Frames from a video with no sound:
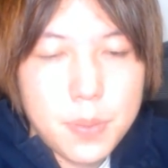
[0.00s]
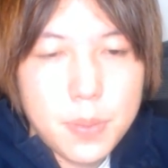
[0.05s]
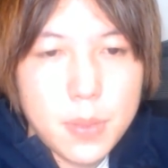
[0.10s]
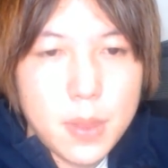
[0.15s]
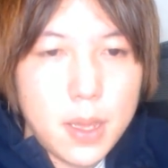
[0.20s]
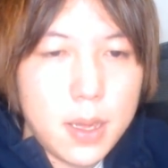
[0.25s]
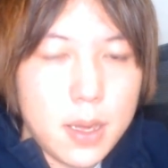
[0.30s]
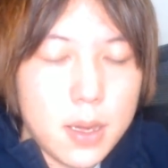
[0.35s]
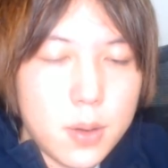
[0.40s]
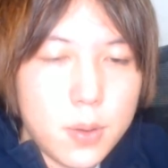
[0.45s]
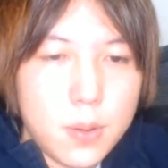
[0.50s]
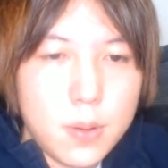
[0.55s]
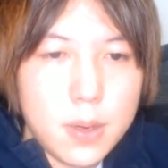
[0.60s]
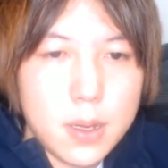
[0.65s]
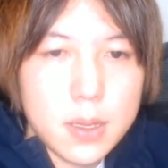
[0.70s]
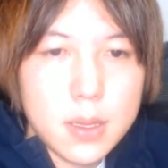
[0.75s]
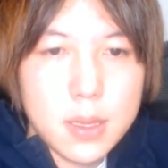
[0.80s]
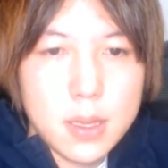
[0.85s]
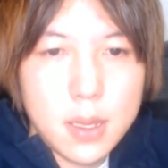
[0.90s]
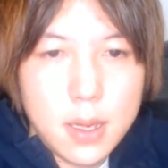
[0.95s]
でこう
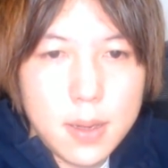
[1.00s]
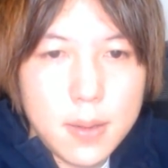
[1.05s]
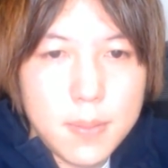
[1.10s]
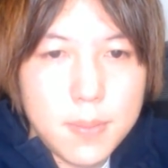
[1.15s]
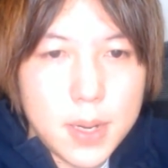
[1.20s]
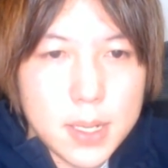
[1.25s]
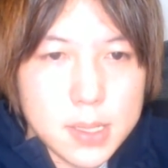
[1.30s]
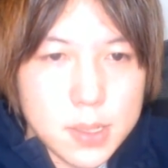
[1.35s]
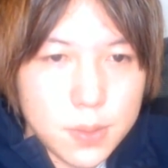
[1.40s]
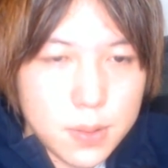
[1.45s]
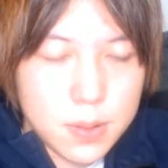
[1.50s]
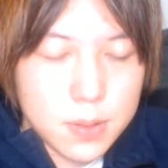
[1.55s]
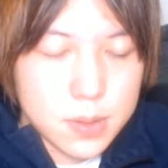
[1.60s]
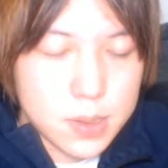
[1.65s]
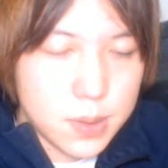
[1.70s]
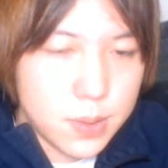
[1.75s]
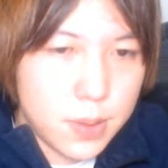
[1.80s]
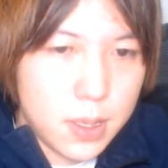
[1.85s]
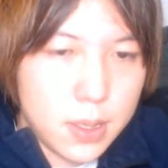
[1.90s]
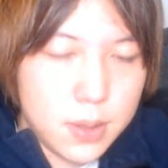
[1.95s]
やってまあその
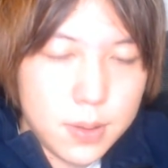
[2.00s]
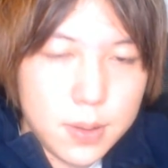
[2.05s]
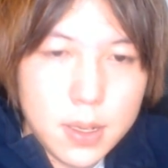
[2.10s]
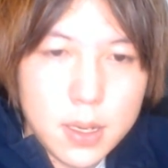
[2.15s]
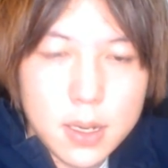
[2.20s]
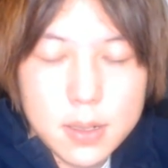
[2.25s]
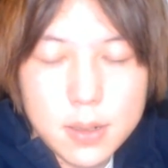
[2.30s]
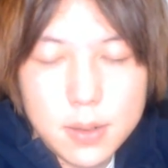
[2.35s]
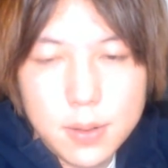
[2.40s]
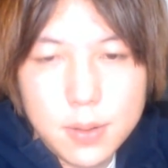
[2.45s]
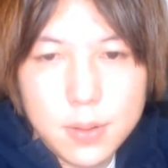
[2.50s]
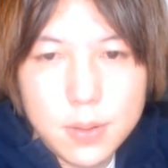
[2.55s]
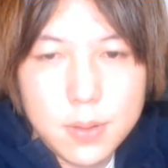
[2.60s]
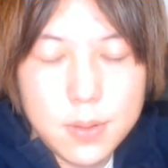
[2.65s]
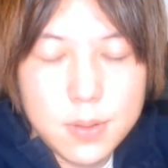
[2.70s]
その辺の理学療